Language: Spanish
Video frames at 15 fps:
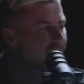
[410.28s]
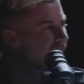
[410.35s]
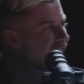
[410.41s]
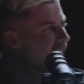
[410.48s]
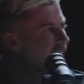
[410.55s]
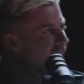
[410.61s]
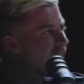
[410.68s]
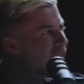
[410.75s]
de
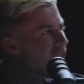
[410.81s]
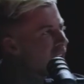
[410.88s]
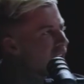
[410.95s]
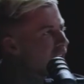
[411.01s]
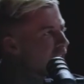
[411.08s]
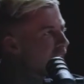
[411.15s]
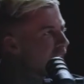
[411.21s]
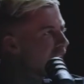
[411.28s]
10
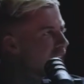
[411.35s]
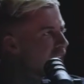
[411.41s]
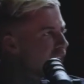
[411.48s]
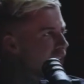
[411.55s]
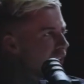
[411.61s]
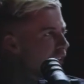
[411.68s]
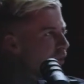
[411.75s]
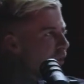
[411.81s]
millones de dólares
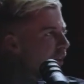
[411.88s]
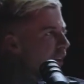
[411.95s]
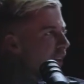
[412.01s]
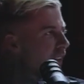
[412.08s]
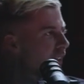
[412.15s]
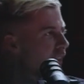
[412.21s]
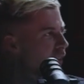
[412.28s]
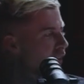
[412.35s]
y yo llego a un
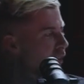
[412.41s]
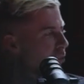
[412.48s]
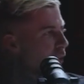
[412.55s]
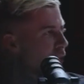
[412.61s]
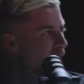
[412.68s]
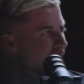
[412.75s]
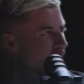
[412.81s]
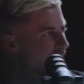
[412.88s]
aventador de
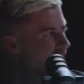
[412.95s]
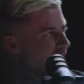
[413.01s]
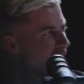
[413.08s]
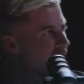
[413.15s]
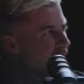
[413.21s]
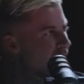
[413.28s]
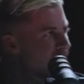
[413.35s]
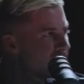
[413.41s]
pobres de
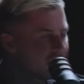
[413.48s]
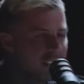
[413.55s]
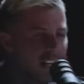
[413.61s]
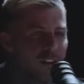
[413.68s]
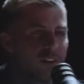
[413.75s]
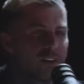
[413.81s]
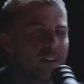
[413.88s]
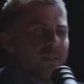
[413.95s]
medio y
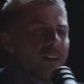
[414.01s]
salgo,